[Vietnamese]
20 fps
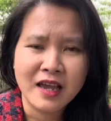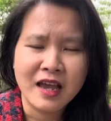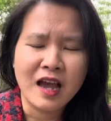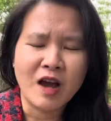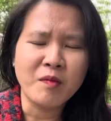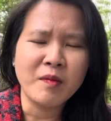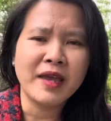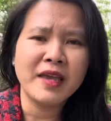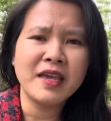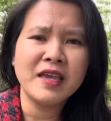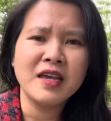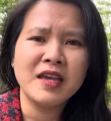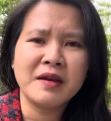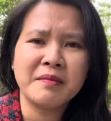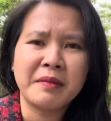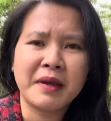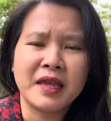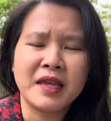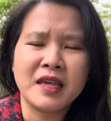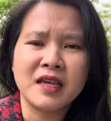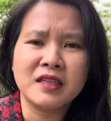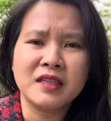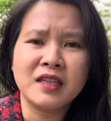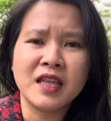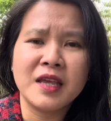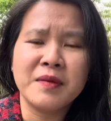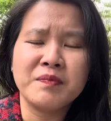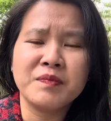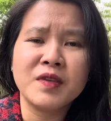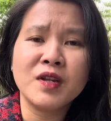ông ấy à, mày à,
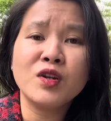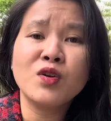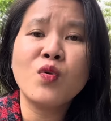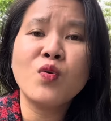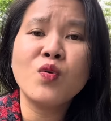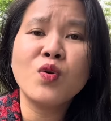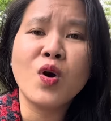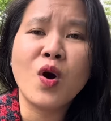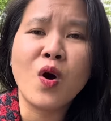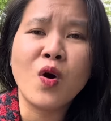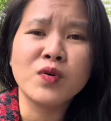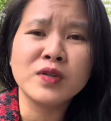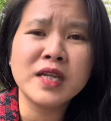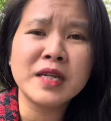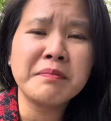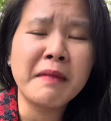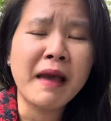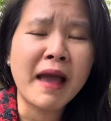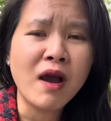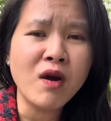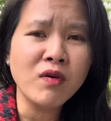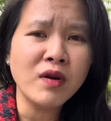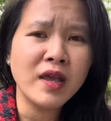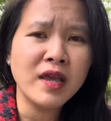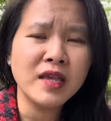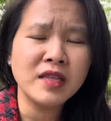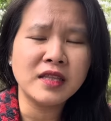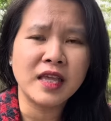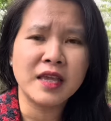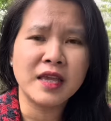tìm trên google sách báo
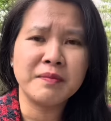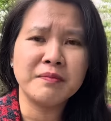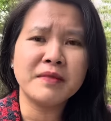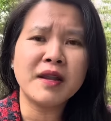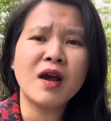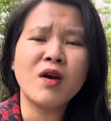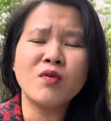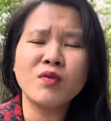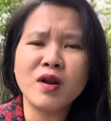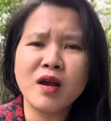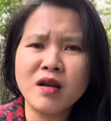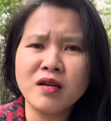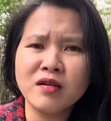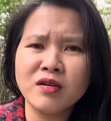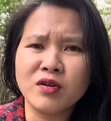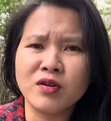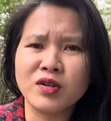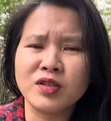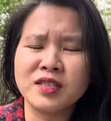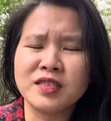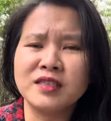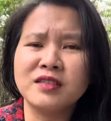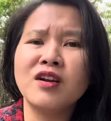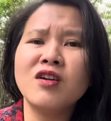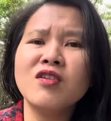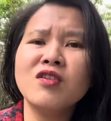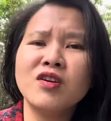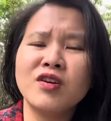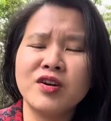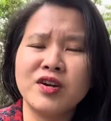đi tìm đâu đó rồi
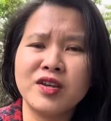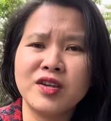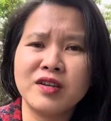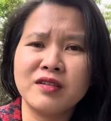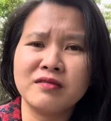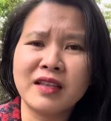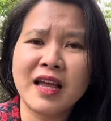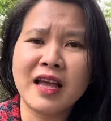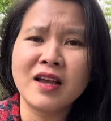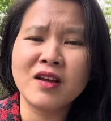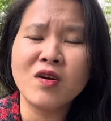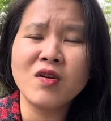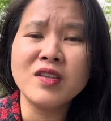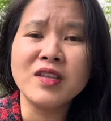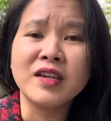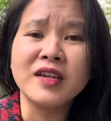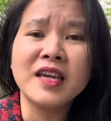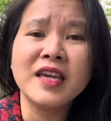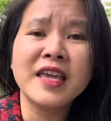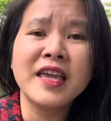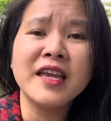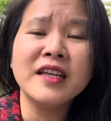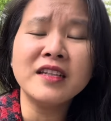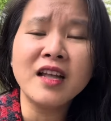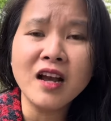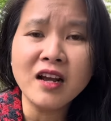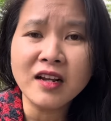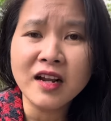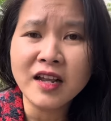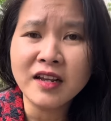có người, người ta có những cái kiến
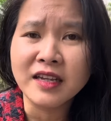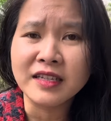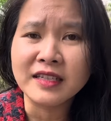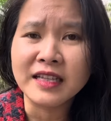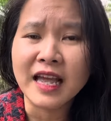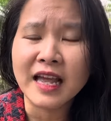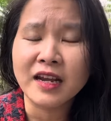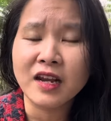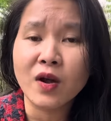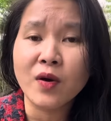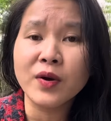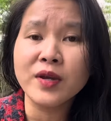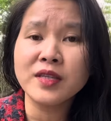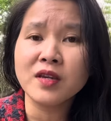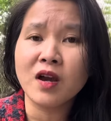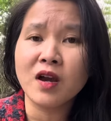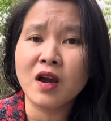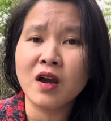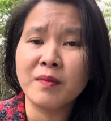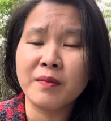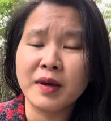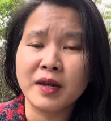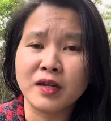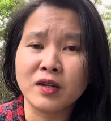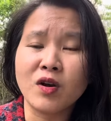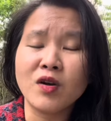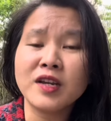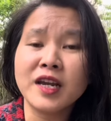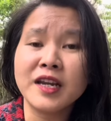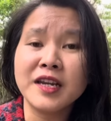thức đó người ta nói cho mình
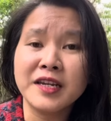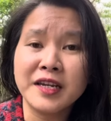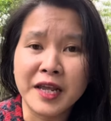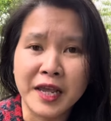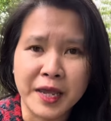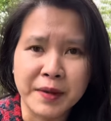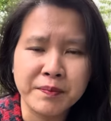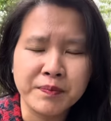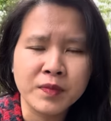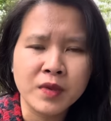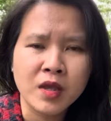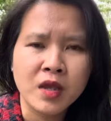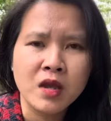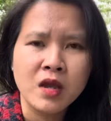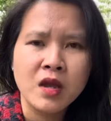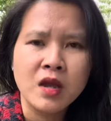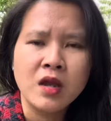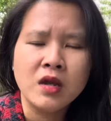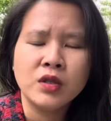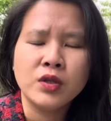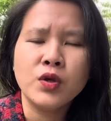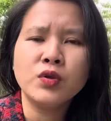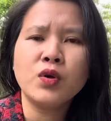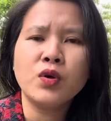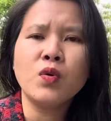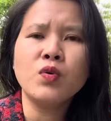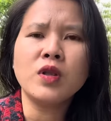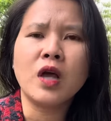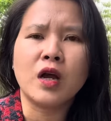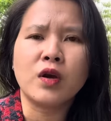có kinh nghiệm chứ
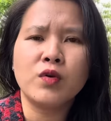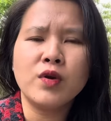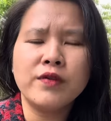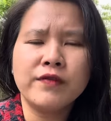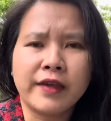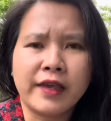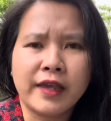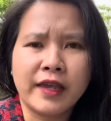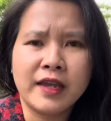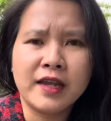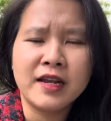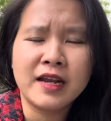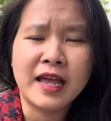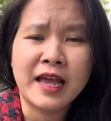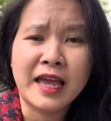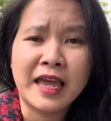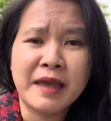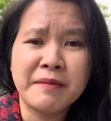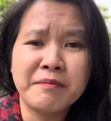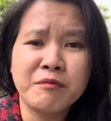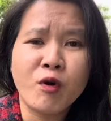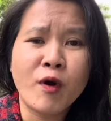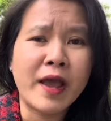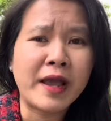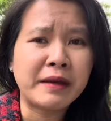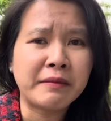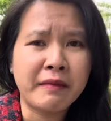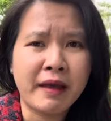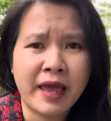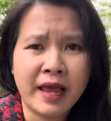thú thật quý vị là em
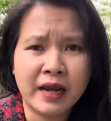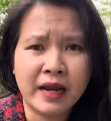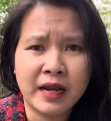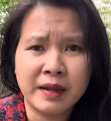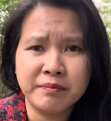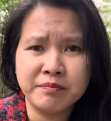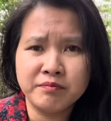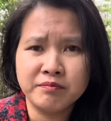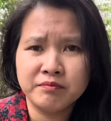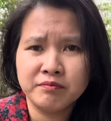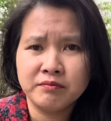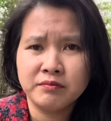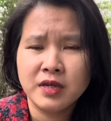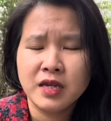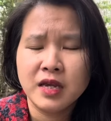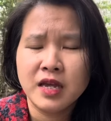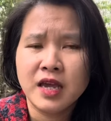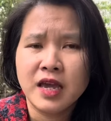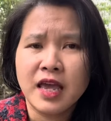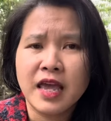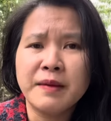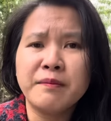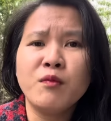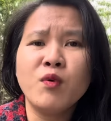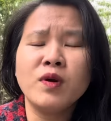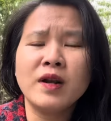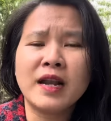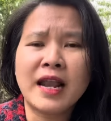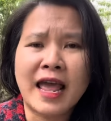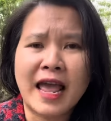hoang mang lắm em
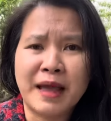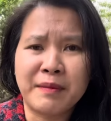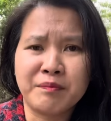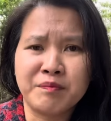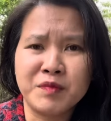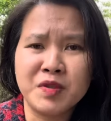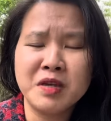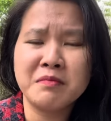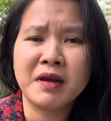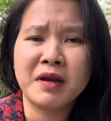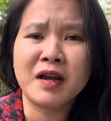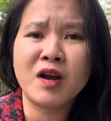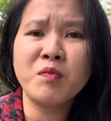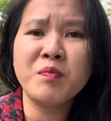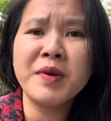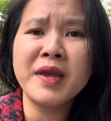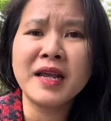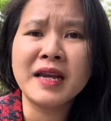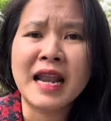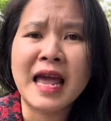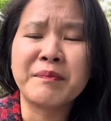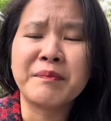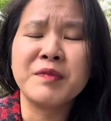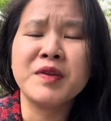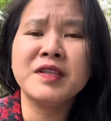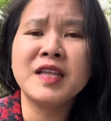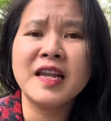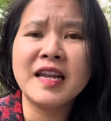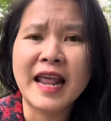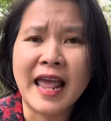muốn làm nhưng mà không biết làm như
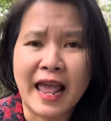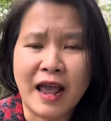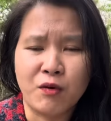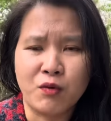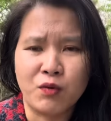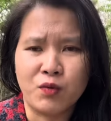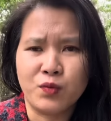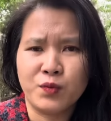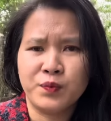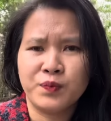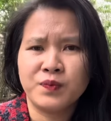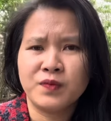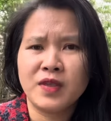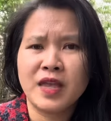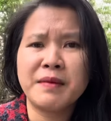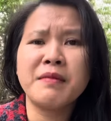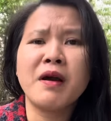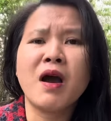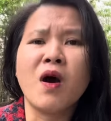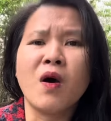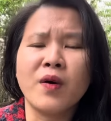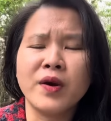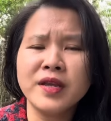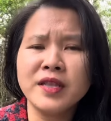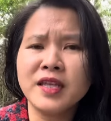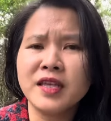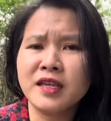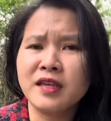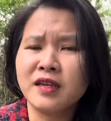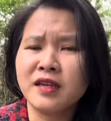thế nào em hỏi
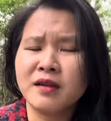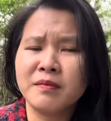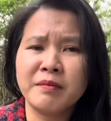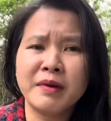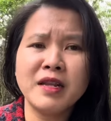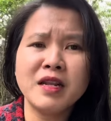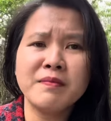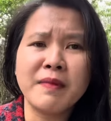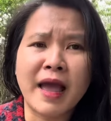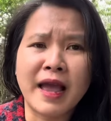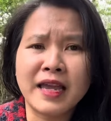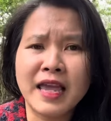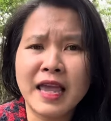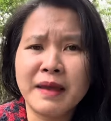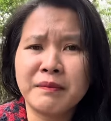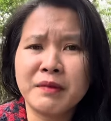thì mấy đứa bạn em